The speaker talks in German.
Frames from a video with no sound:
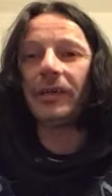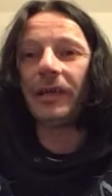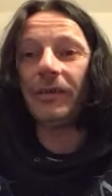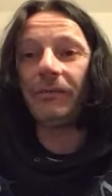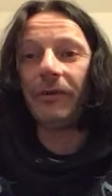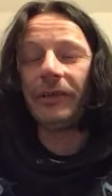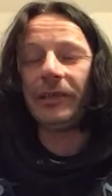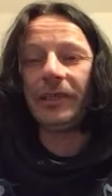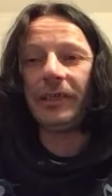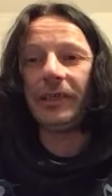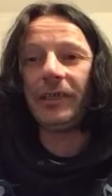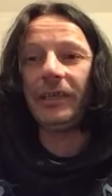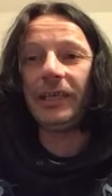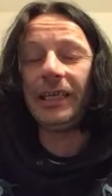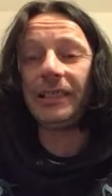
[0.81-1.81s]
Ich wollte die
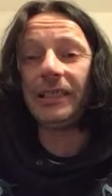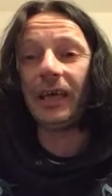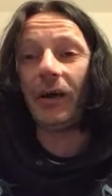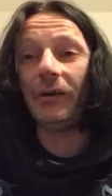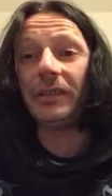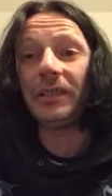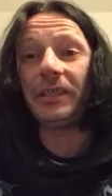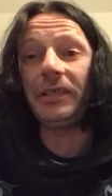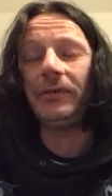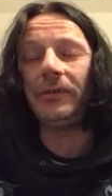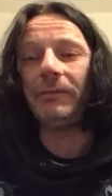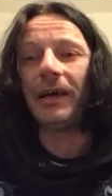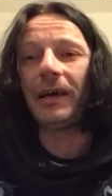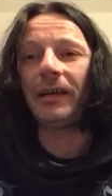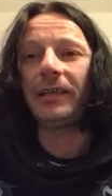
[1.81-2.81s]
nächste Ausziehung
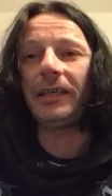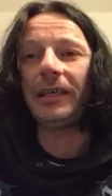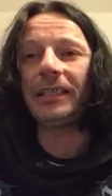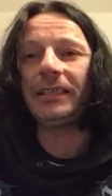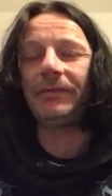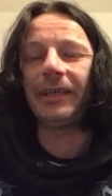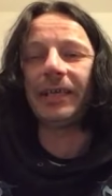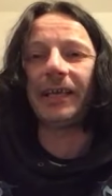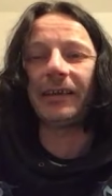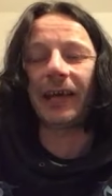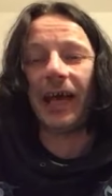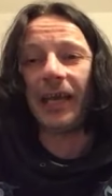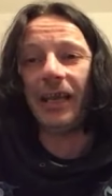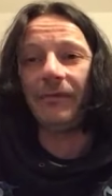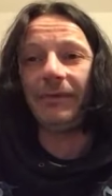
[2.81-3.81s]
machen. Jetzt waren ja
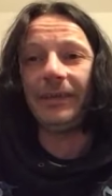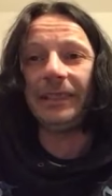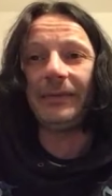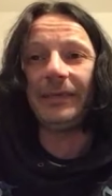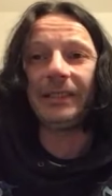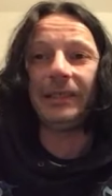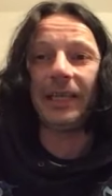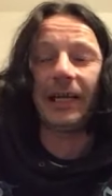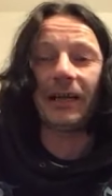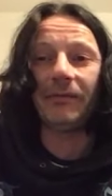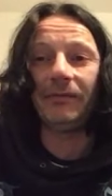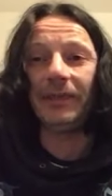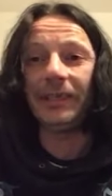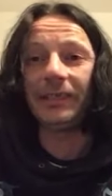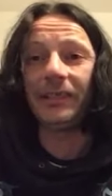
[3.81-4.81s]
drei gewesen, ein bisschen länger
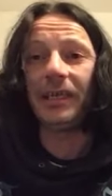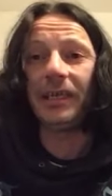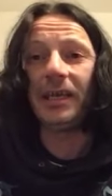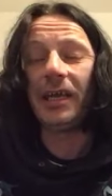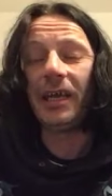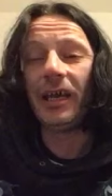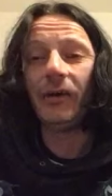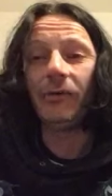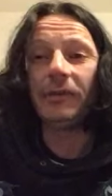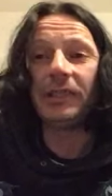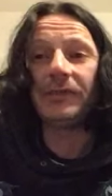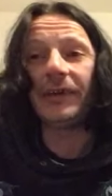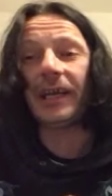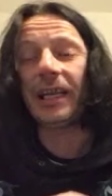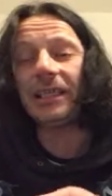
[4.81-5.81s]
gewesen. Und
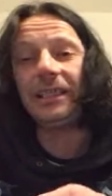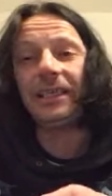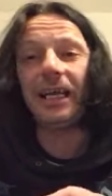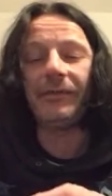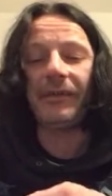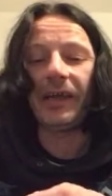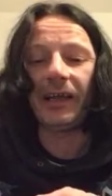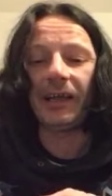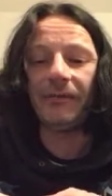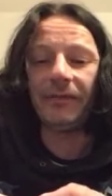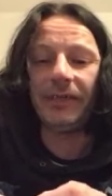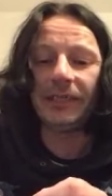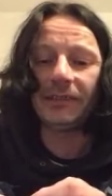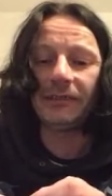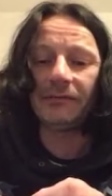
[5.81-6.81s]
zwar der Sieger war ja
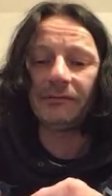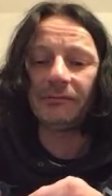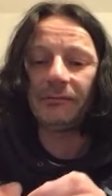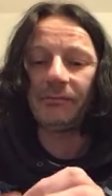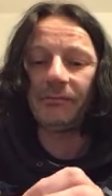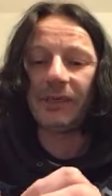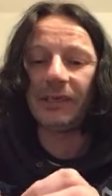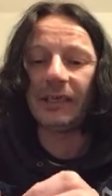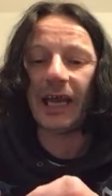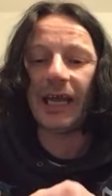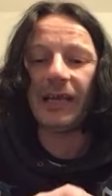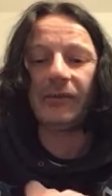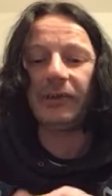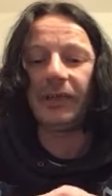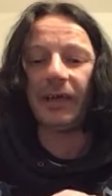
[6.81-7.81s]
gewesen, mit
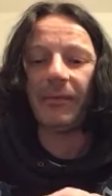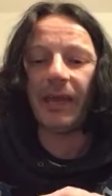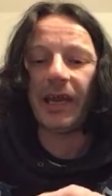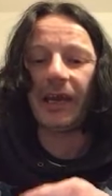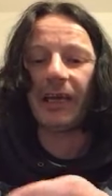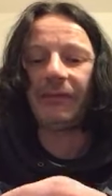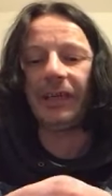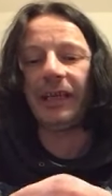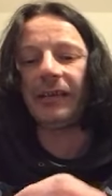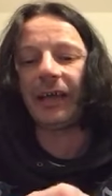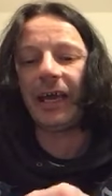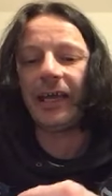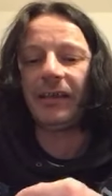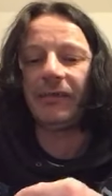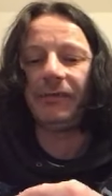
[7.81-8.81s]
eindeutiger Mehrheit waren ja
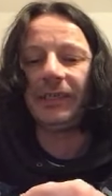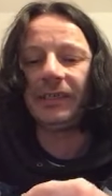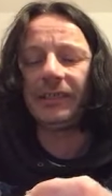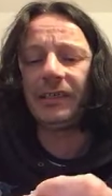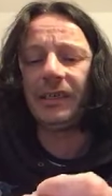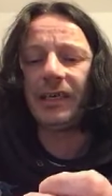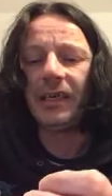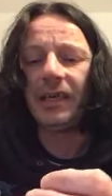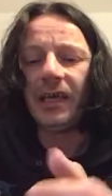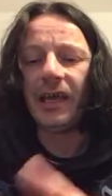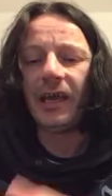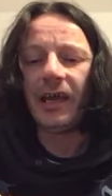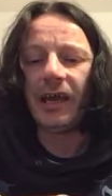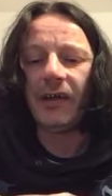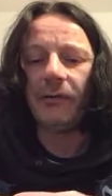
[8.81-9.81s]
drei gewesen.
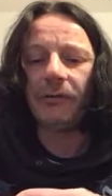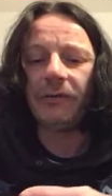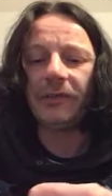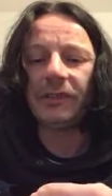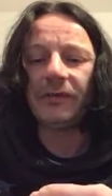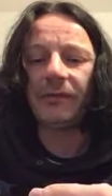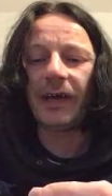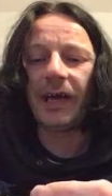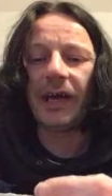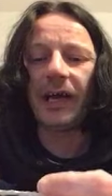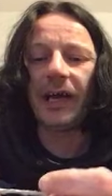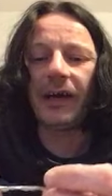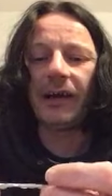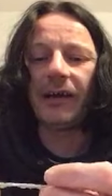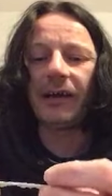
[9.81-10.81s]
Äh, und
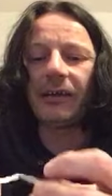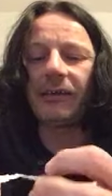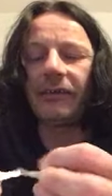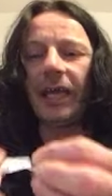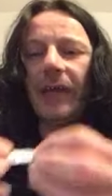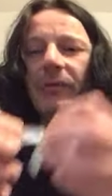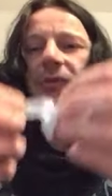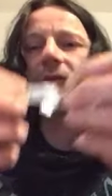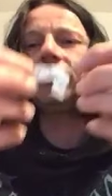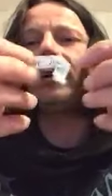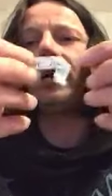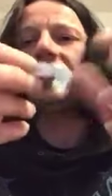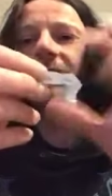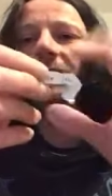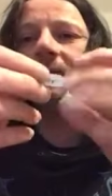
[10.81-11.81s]
zwar Treppshow
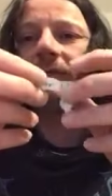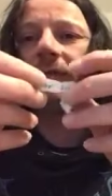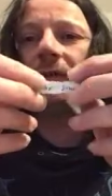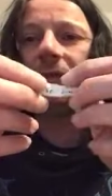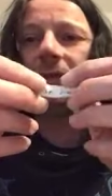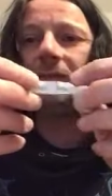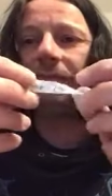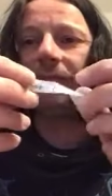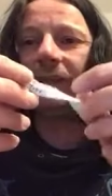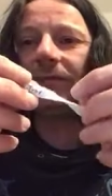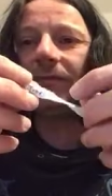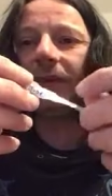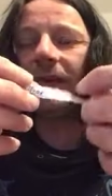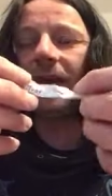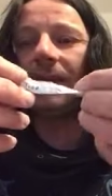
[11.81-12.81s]
hat gewonnen, wissen
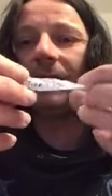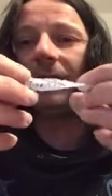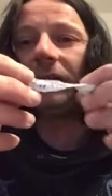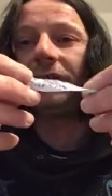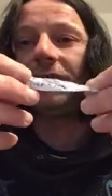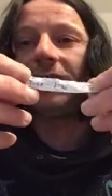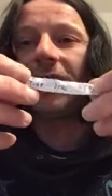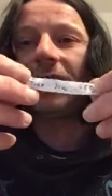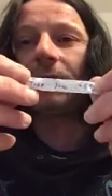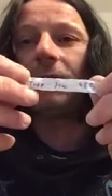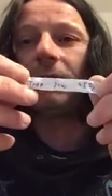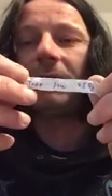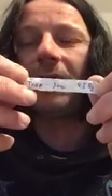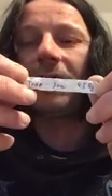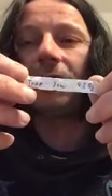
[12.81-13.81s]
wir ja, könnt ihr
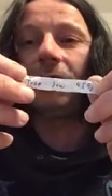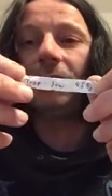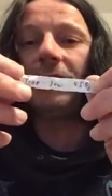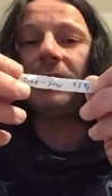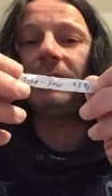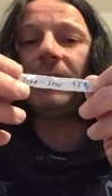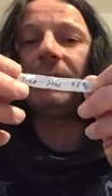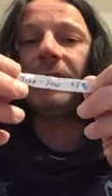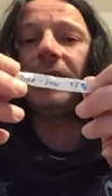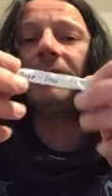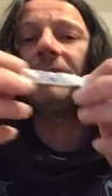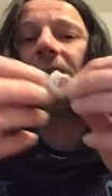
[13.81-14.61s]
nachgucken bei Comedy bei mir.